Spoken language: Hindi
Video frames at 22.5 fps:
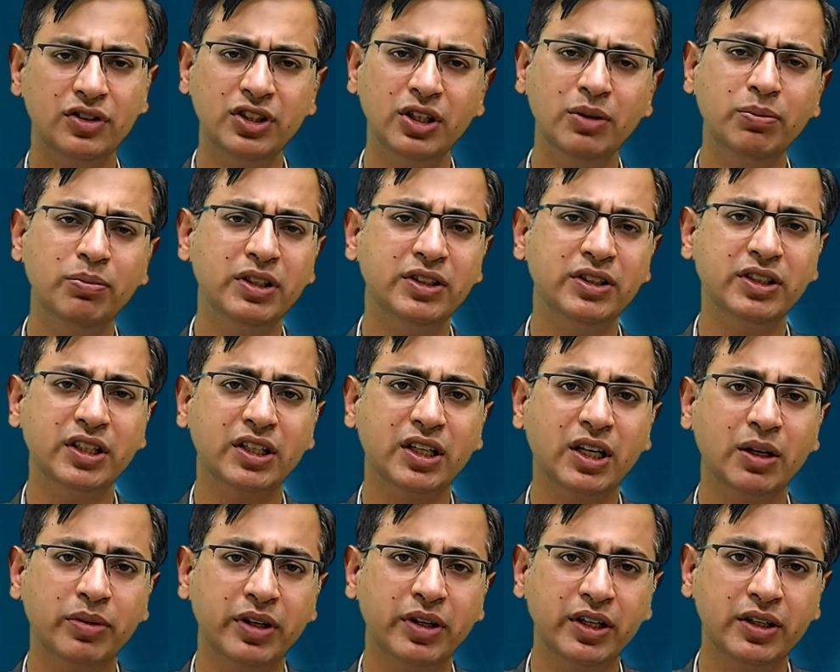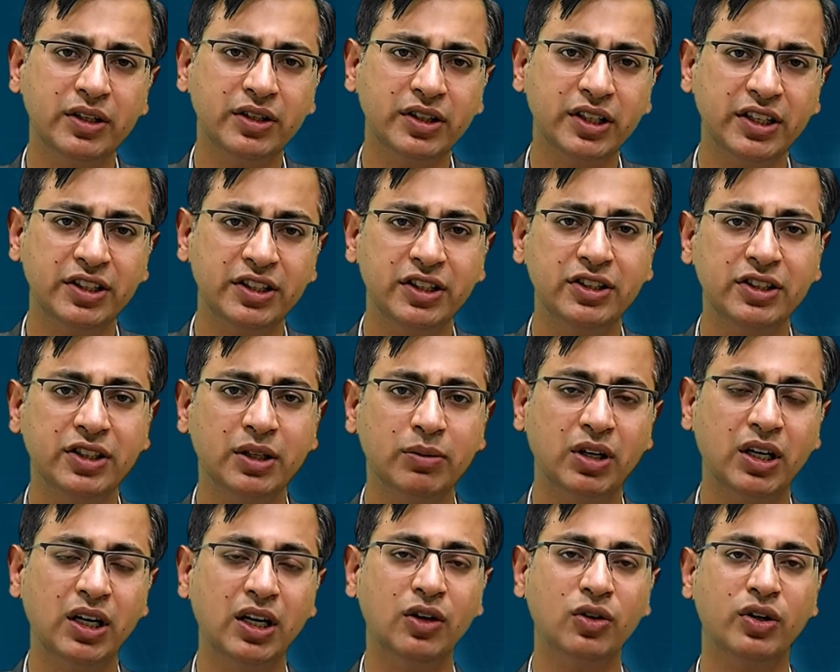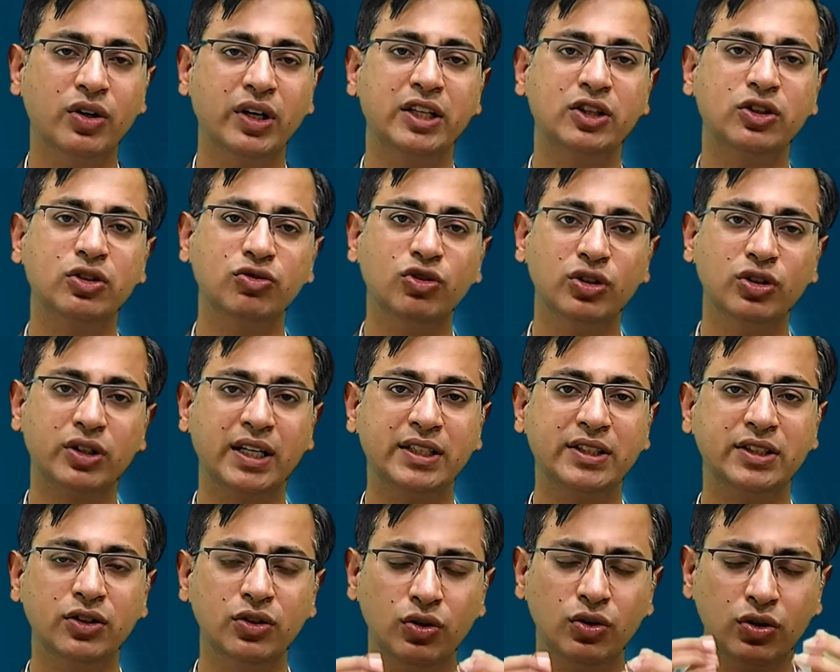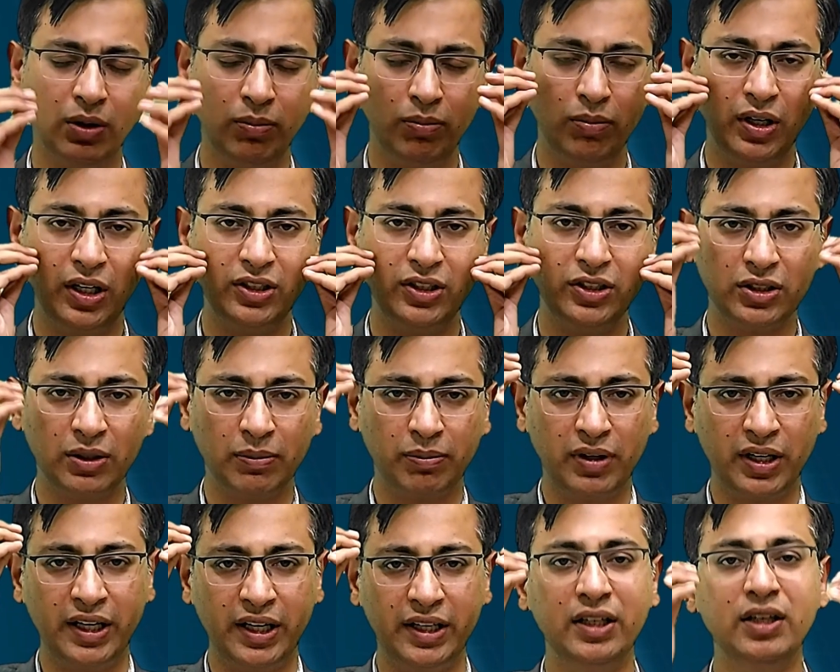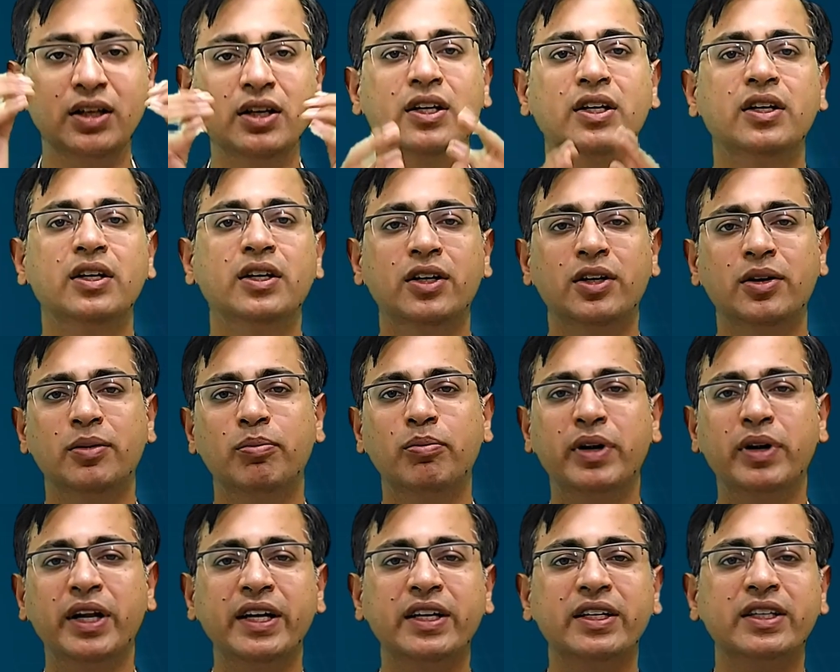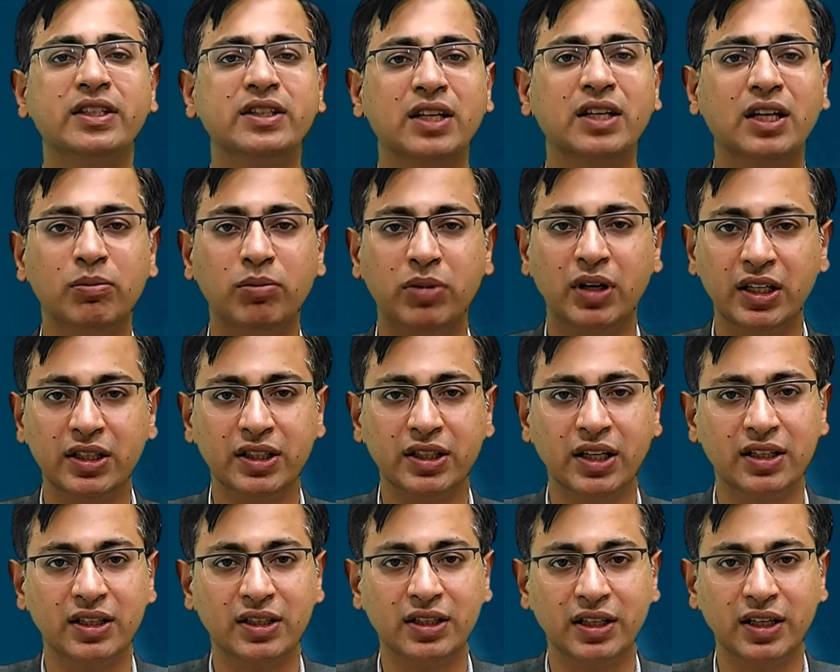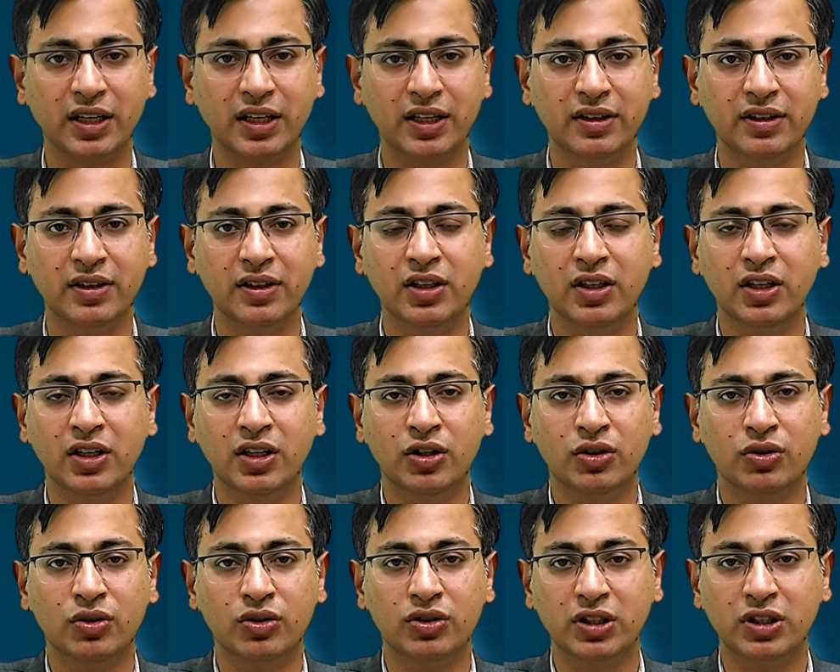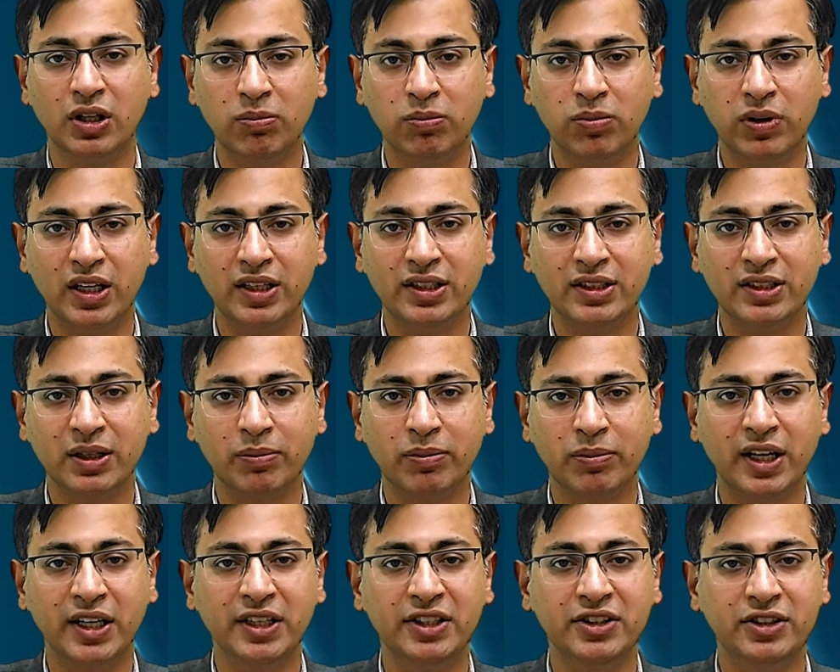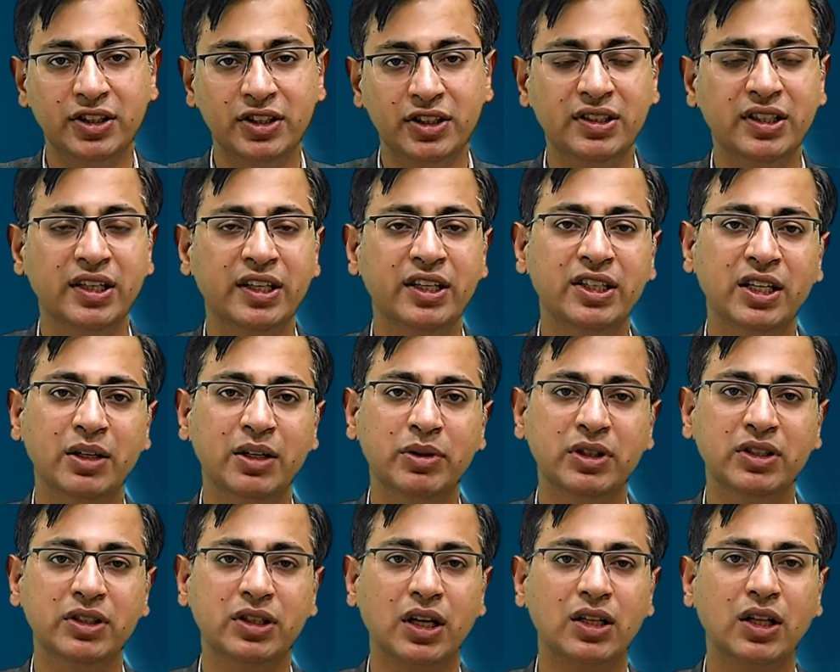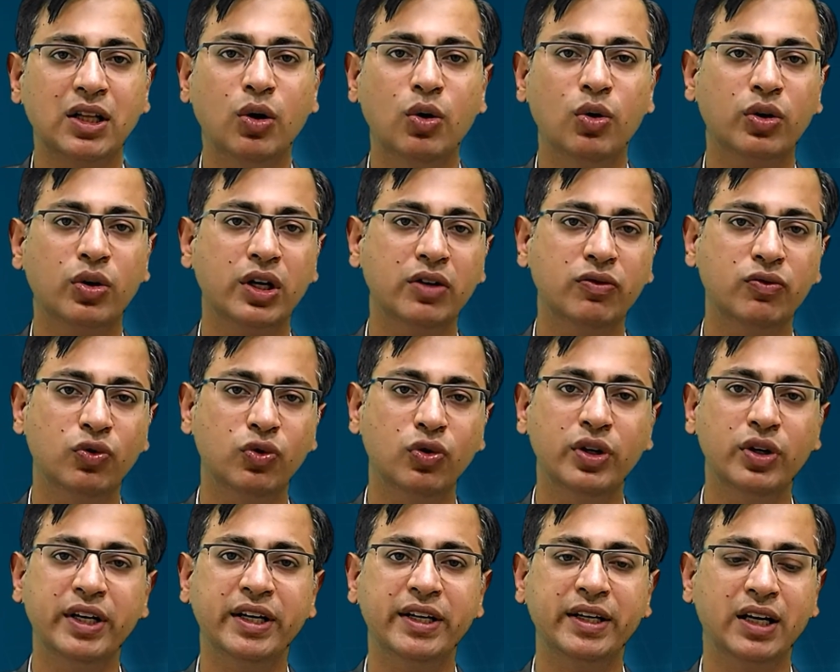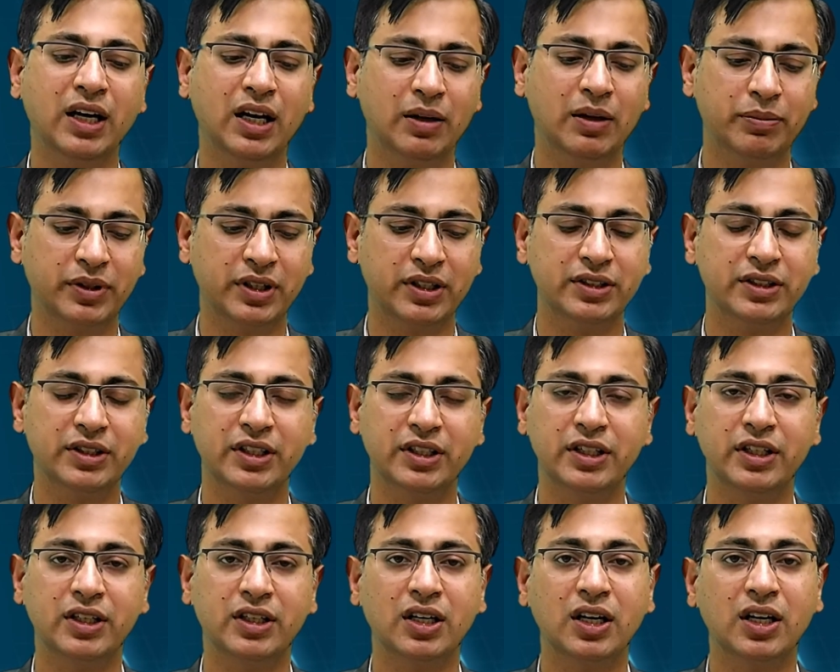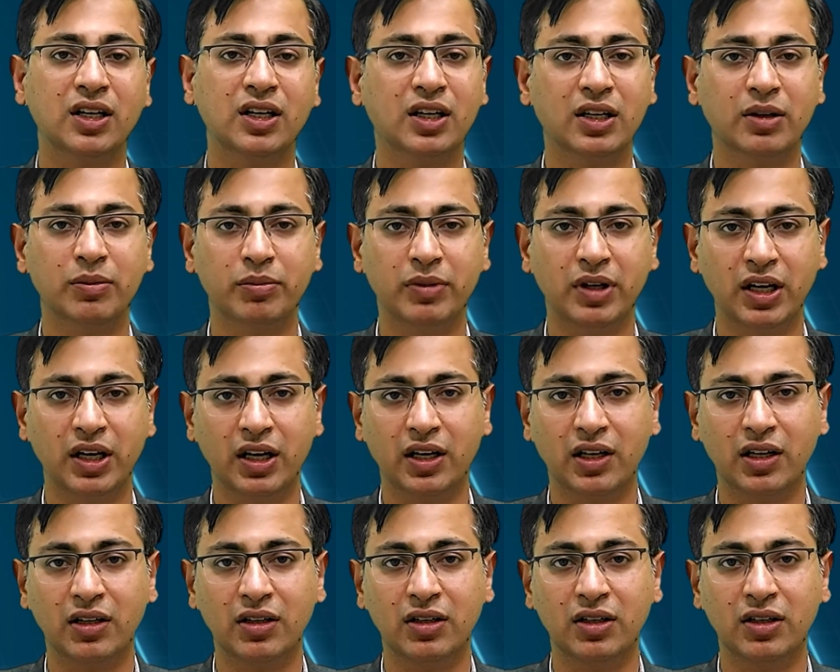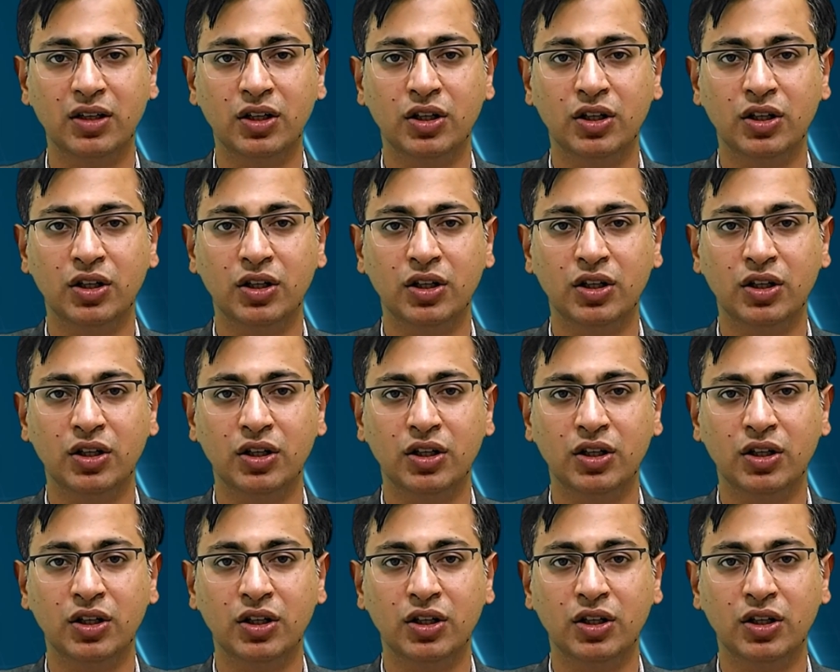जब बच्चे का ब्रेन तेज़ी से बड़ा हो रहा है तो वो कैसे होगा ब्लड सप्लाई ब्रेन की तरफ बढ़ जाती है तो जब ब्लड सप्लाई जिस एरिया में ज़्यादा होगी वो एरिया आपके शरीर का गर्म मिलेगा